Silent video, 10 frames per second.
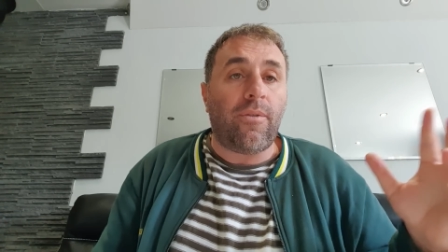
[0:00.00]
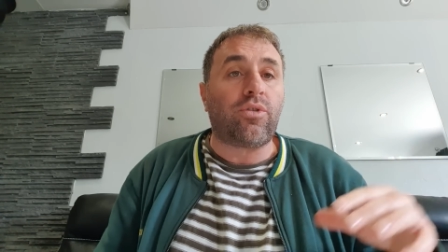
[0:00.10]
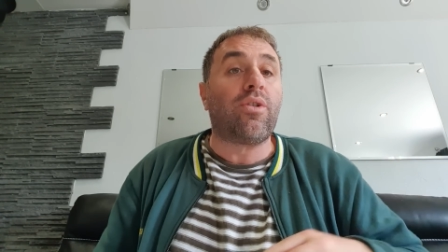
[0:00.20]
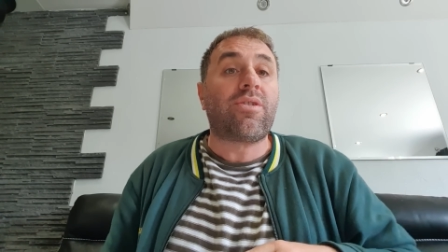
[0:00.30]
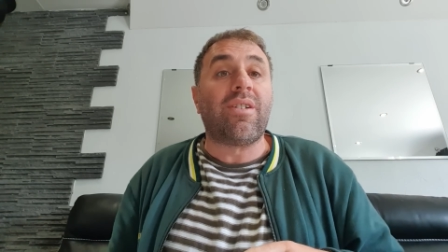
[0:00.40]

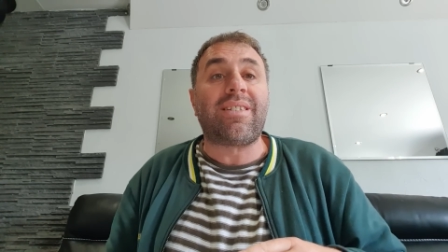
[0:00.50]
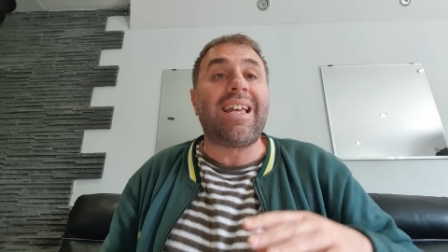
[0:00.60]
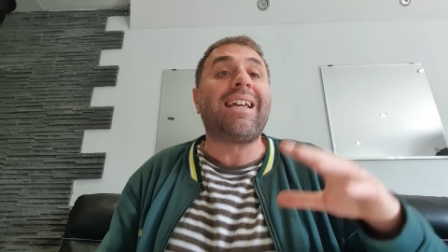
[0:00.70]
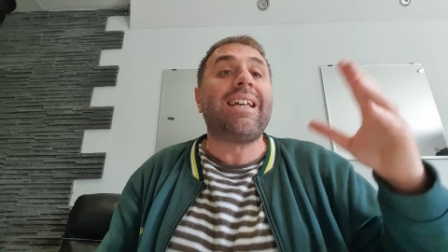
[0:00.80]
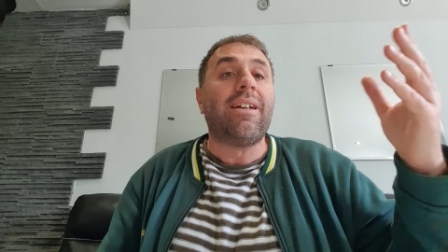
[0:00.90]
entre
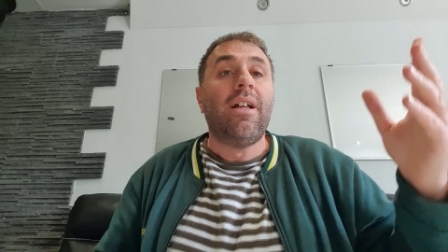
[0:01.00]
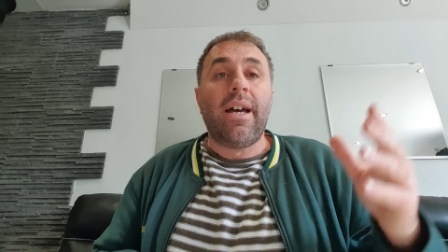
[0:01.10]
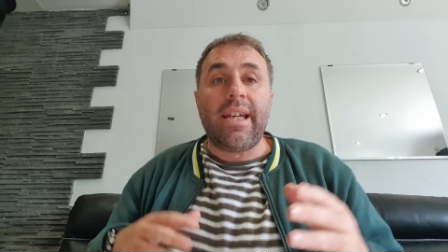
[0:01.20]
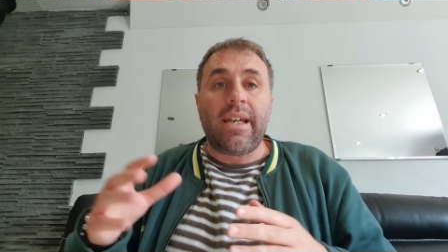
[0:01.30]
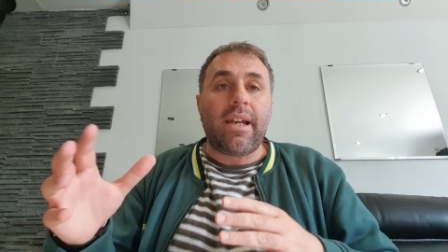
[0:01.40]
105
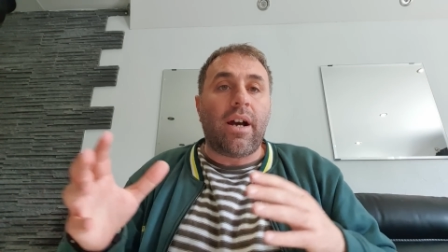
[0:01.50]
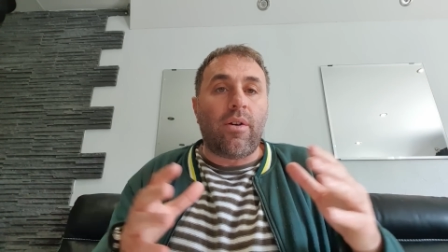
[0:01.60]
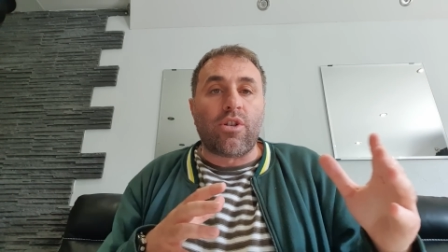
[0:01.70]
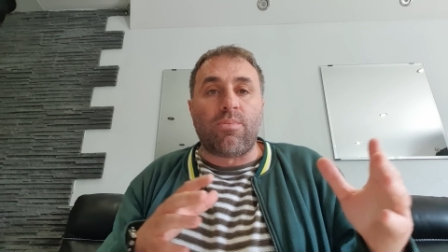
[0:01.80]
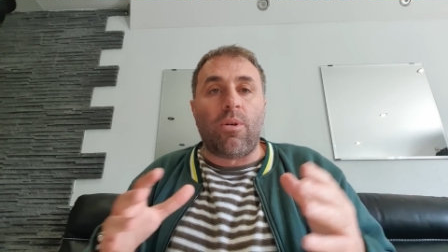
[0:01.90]
et
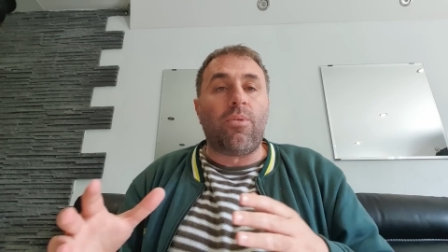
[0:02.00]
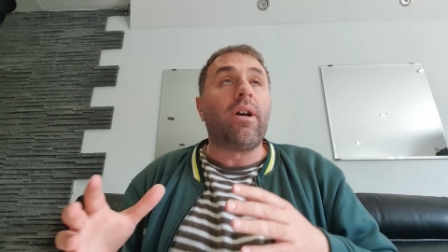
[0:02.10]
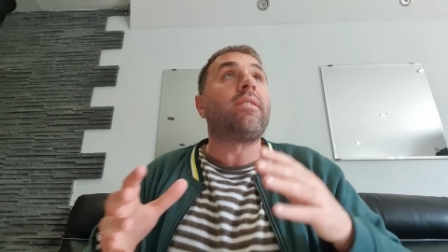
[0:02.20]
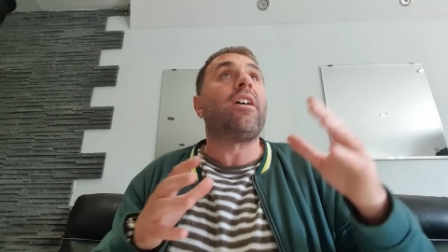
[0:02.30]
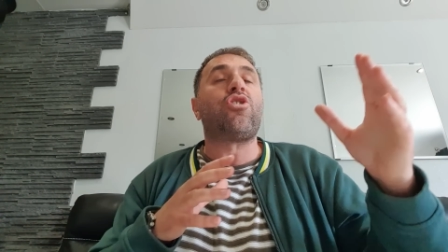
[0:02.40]
en ce
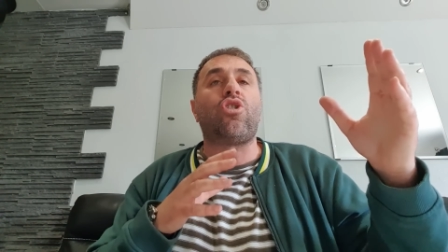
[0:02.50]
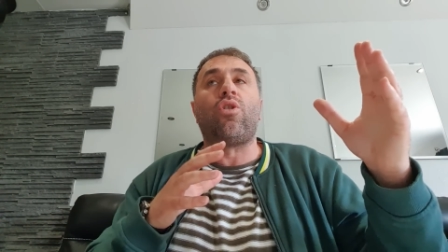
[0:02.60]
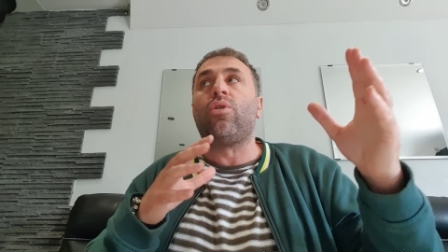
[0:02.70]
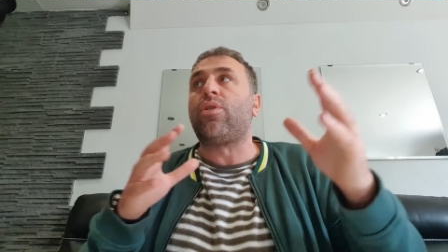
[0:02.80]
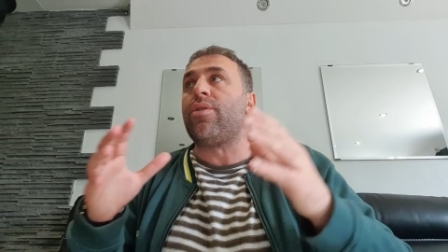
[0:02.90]
moment ça
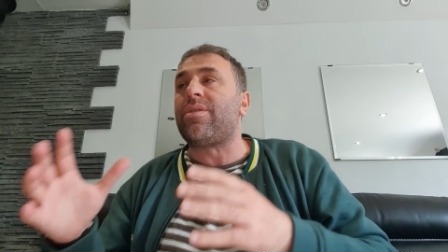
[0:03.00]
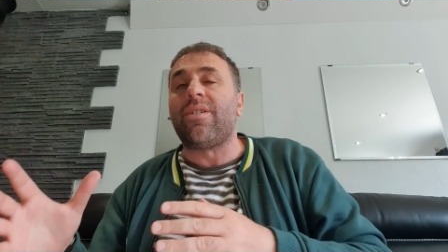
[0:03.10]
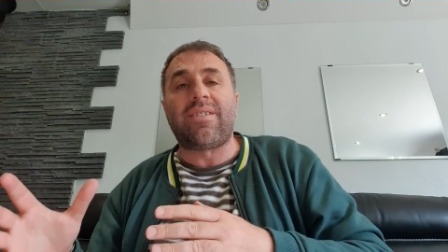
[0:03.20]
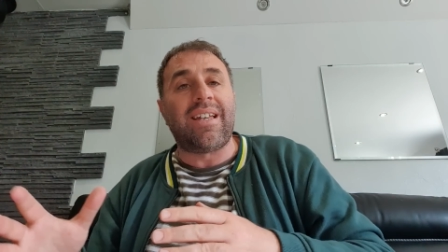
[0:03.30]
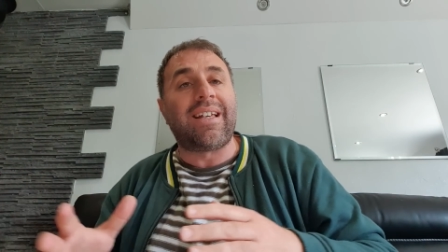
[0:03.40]
jongle entre
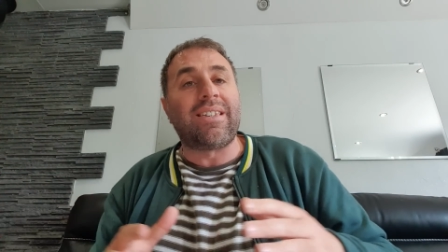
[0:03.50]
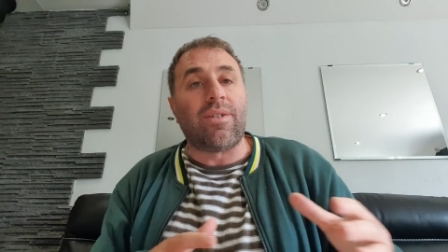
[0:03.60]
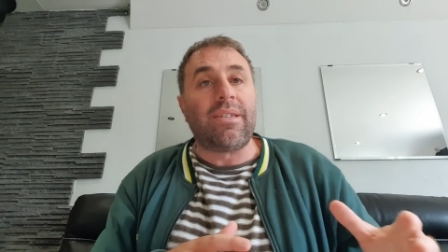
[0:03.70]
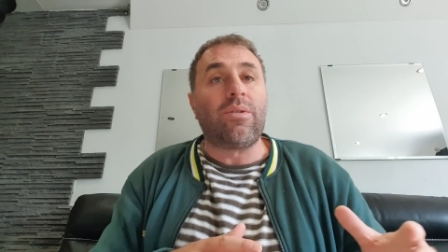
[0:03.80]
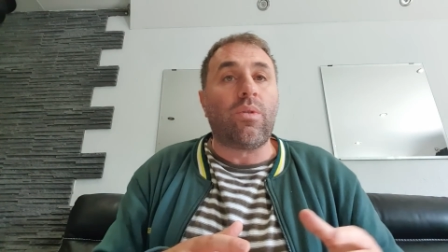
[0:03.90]
105 et
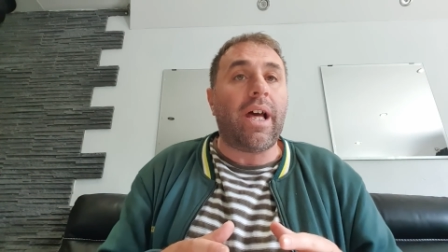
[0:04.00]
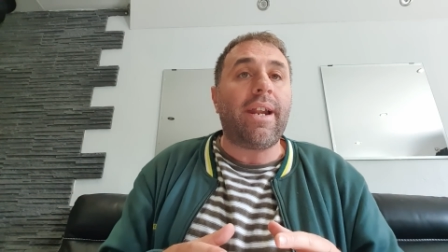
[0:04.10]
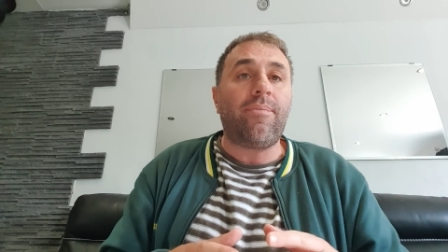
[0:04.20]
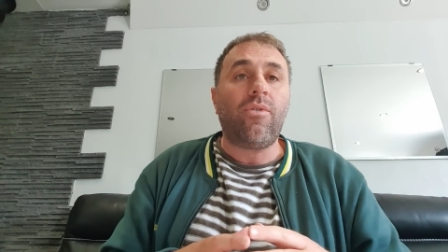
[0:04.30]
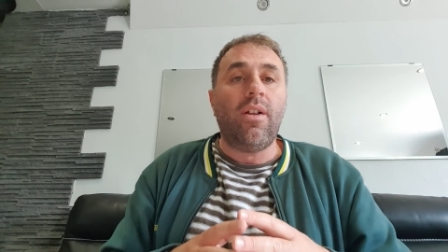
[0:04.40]
110 dollars,